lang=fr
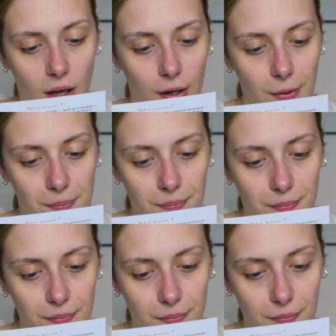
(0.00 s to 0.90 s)

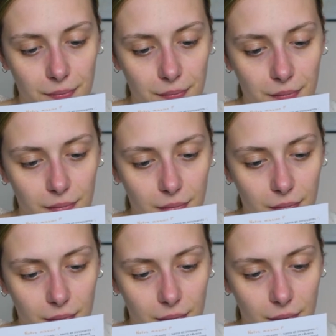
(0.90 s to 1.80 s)
Euh,
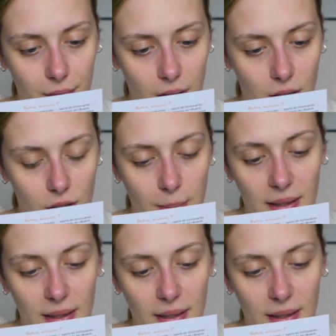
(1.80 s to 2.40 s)
c'est